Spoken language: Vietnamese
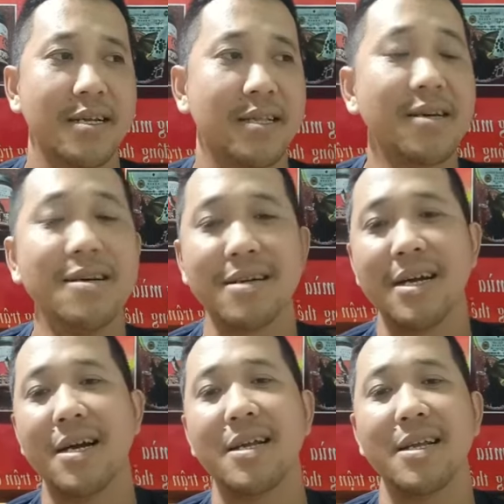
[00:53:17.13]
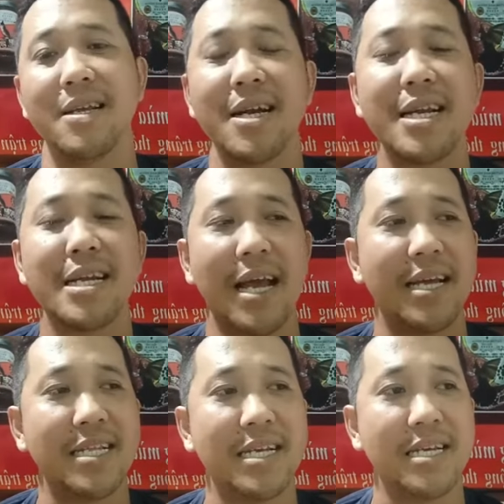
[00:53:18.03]
Thường nữa là những cái
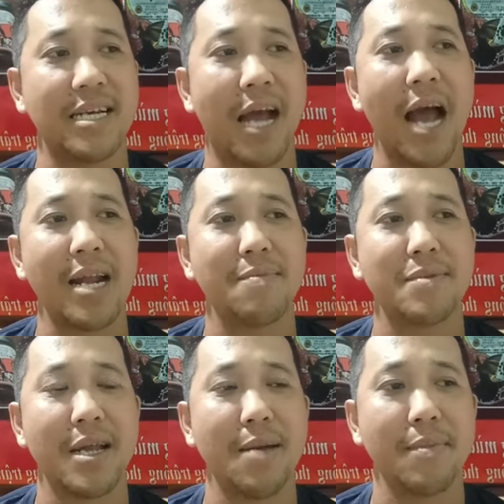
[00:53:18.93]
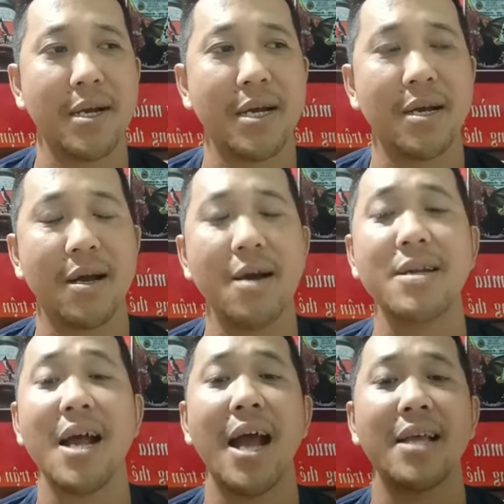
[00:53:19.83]
này thì anh em xem
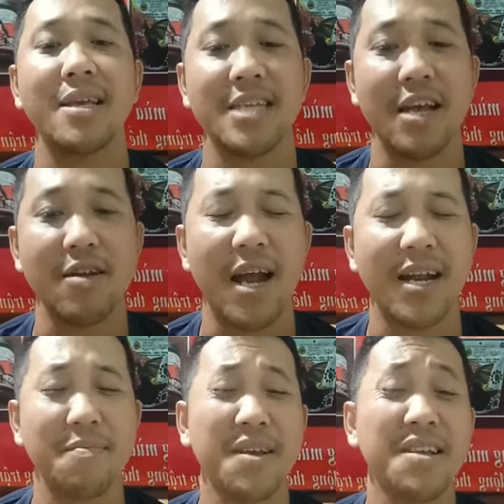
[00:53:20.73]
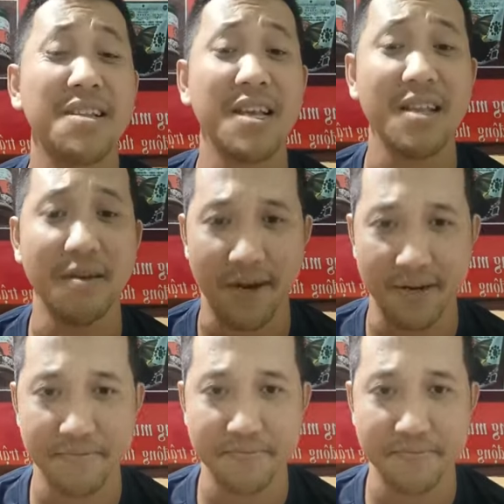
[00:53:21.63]
ít ai chia sẻ anh em chi tiết như vậy đâu.